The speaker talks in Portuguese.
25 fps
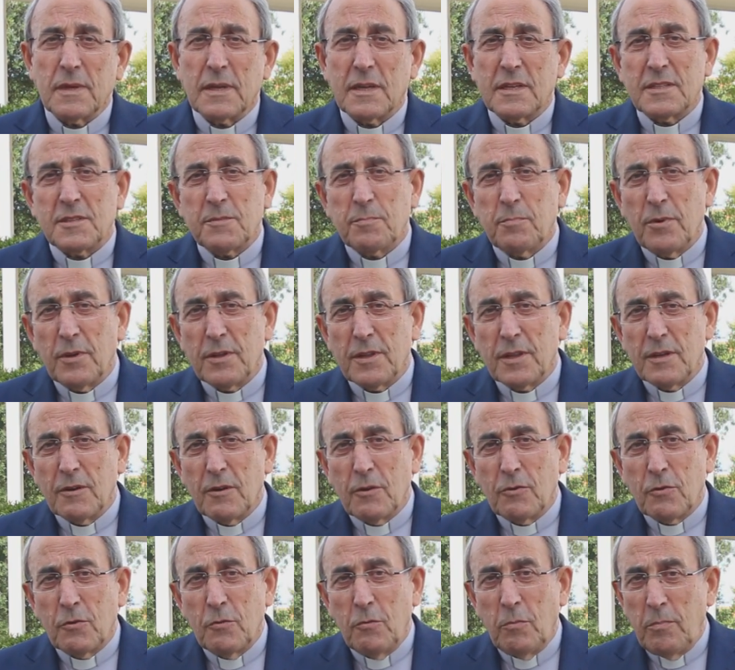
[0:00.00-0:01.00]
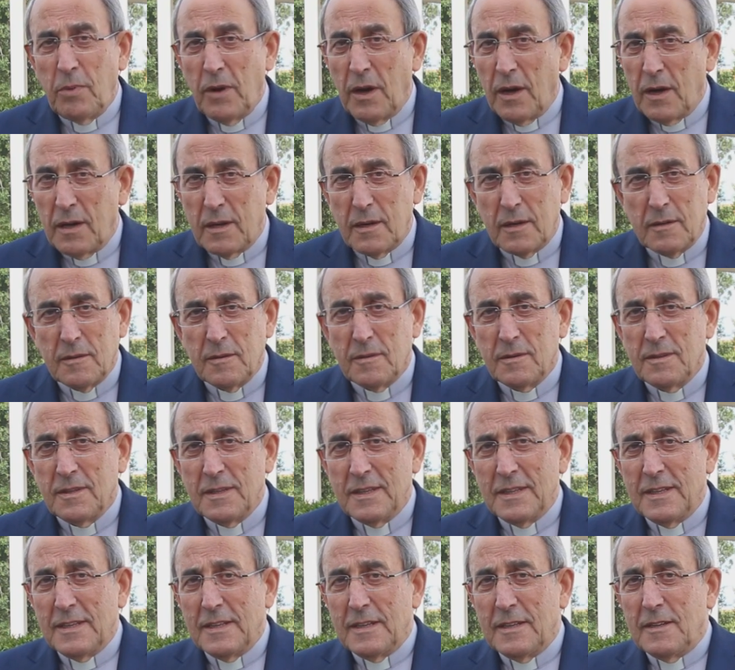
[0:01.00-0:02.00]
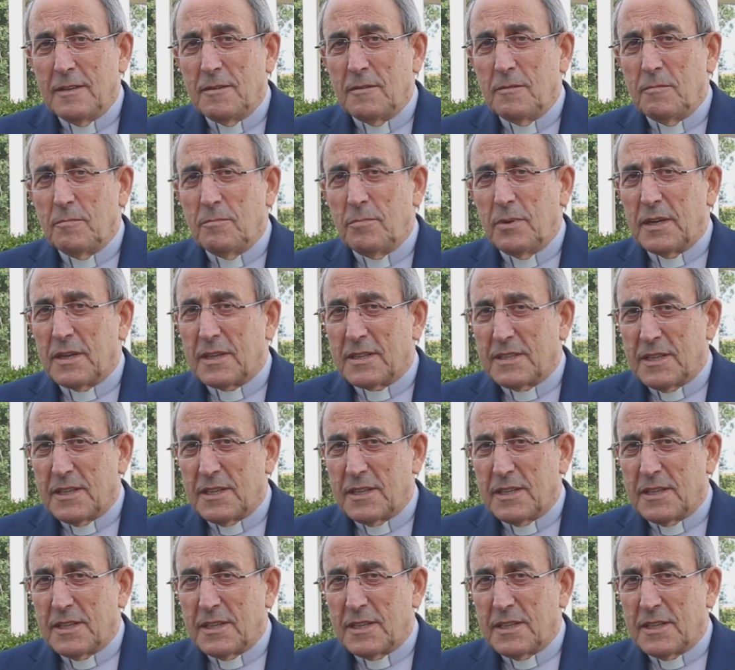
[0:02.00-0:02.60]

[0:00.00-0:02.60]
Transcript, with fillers: que se podem ocupar para